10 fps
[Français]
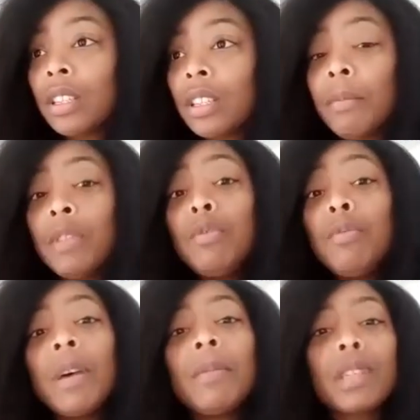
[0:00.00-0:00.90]
Mais
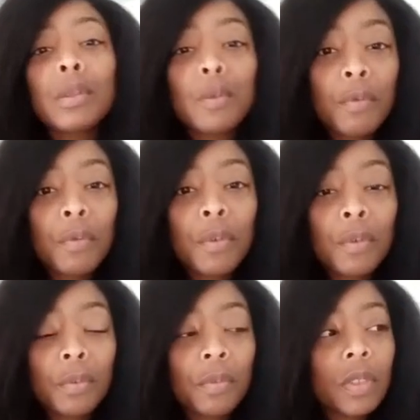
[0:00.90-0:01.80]
nous-mêmes, qu'est-ce que nous
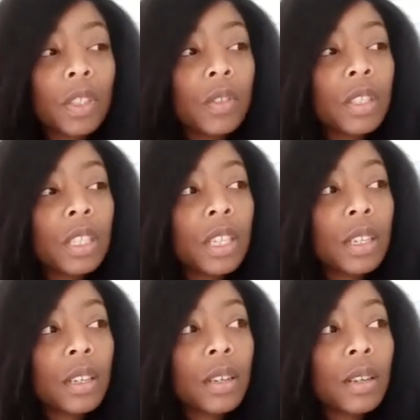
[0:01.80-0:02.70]
faisons Je
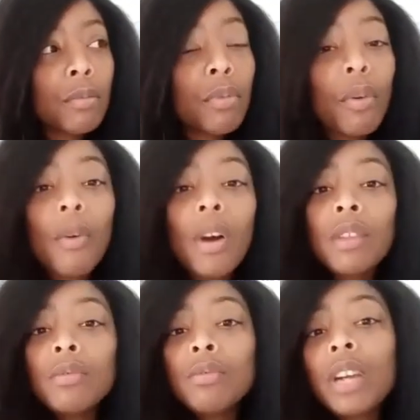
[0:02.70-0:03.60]
disais, pourquoi
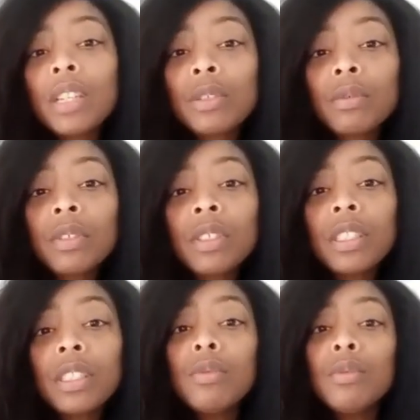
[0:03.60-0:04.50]
nous nous cachons
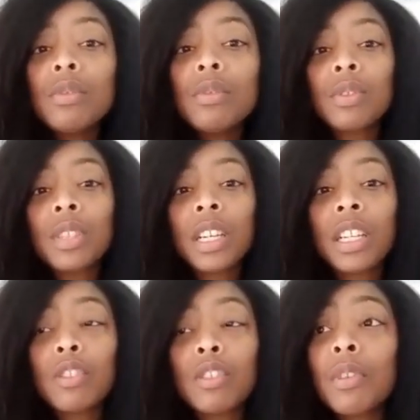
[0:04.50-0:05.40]
Si nous, on se
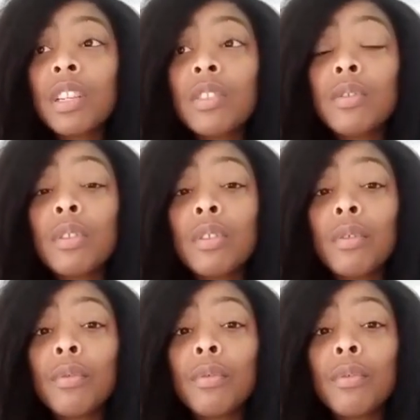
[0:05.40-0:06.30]
cache, comment les autres
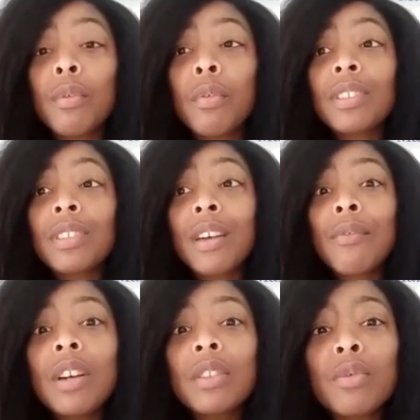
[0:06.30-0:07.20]
vont
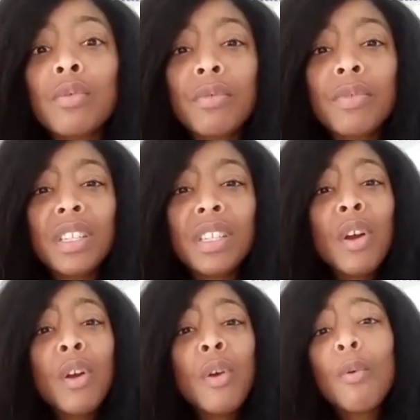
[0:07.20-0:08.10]
savoir ce qu'on vit,
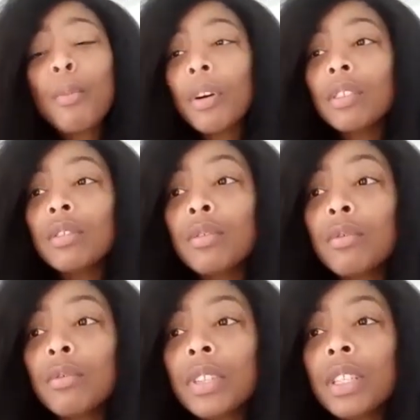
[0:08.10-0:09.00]
comprendre ce
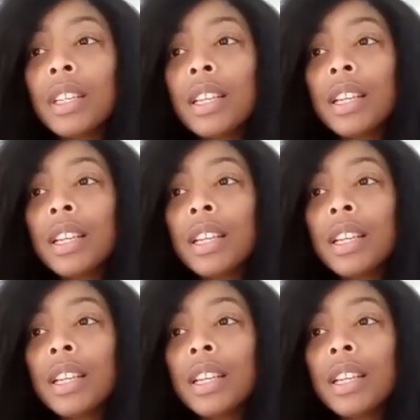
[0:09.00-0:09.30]
qu'on vit